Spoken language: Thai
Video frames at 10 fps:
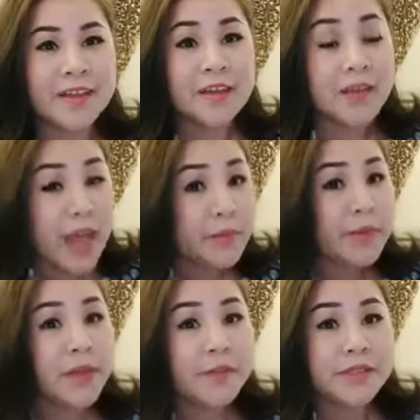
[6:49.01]
การเป็น
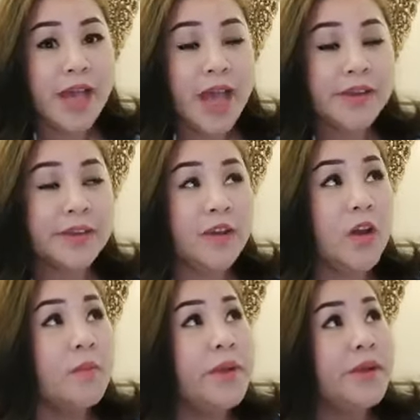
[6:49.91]
ธรรมชาติเนี่ยออ
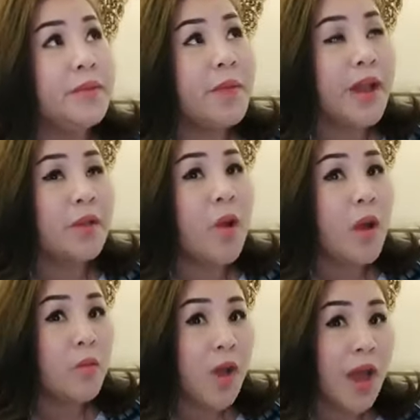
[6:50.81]
กไม่ได้หมายควา
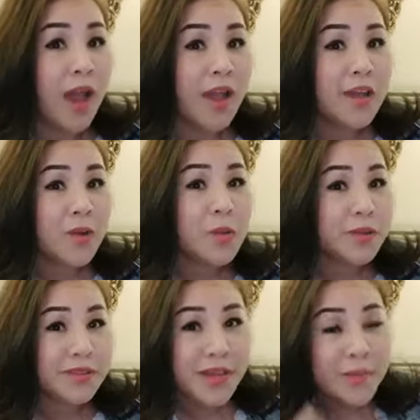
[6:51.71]
มว่า คุ
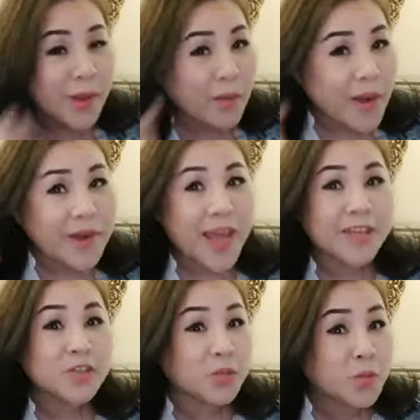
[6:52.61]
ณจะแบบว่าหน้า
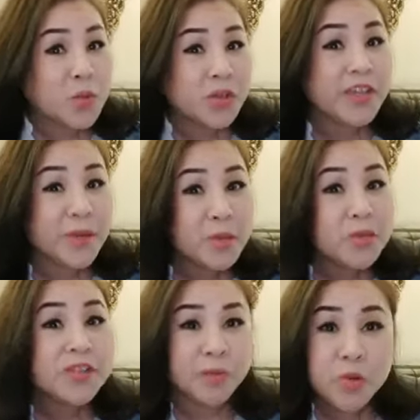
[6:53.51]
สดพูดเที่ยวพูด
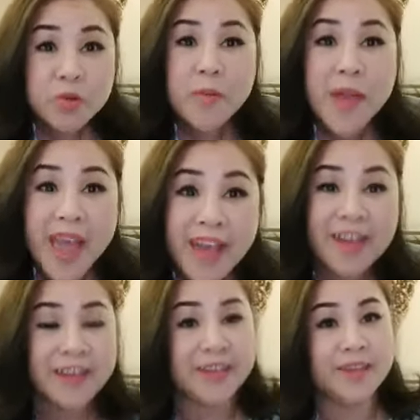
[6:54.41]
สัตว์พูดแม่ง
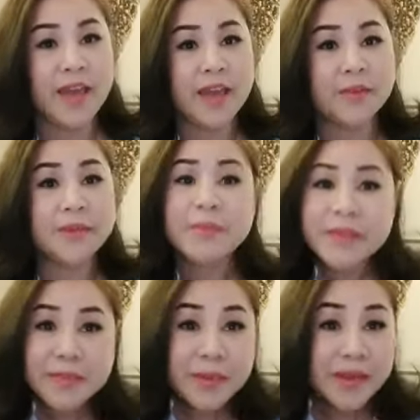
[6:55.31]
อะไรอย่างเงี้ยนะไม่ไม่
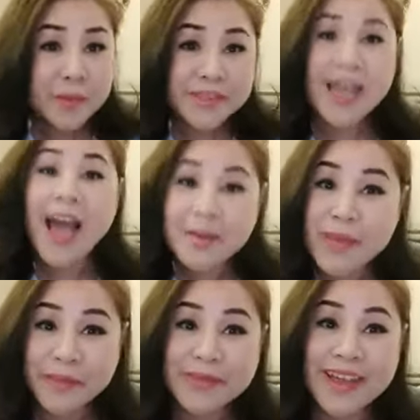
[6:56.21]
ได้เป็นธรรมชาติแบ
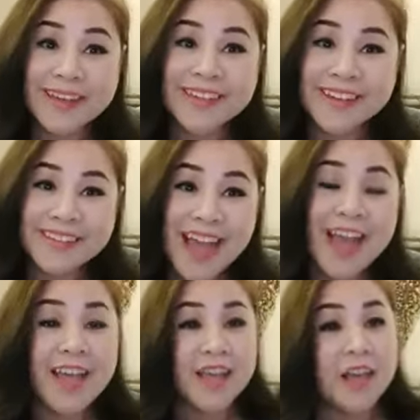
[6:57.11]
บนั้นนะจ๊ะ
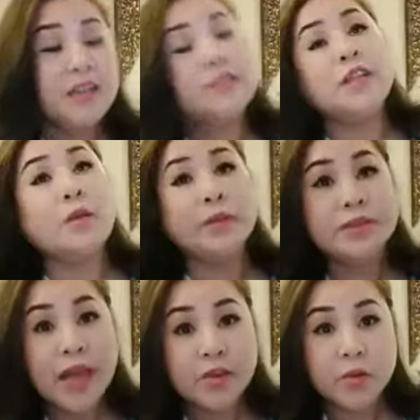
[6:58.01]
ธรรม
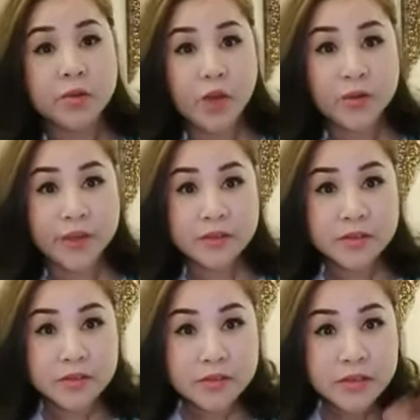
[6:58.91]
ชาติของเราเนี่ย
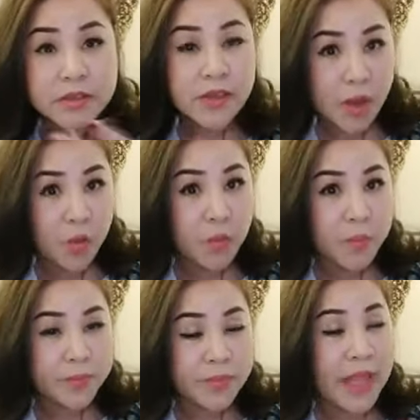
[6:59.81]
คือเรา
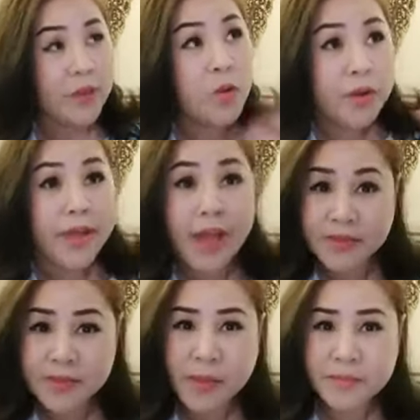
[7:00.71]
หลายคนเนี่ยอาจ
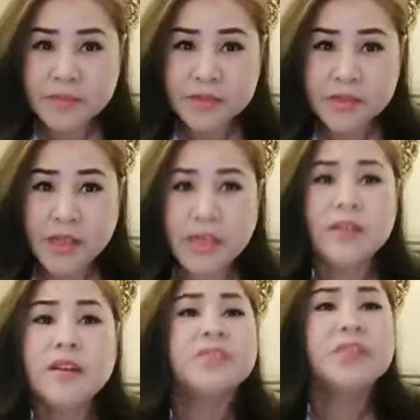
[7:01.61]
จะแบบคิด
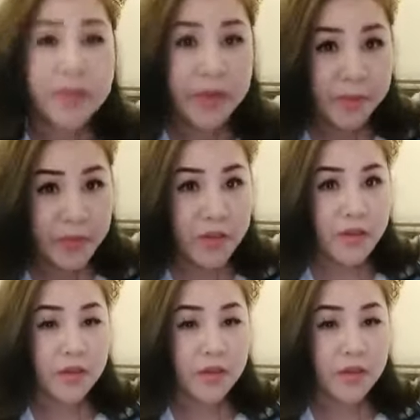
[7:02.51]
เรื่องสคริปต์เยอะ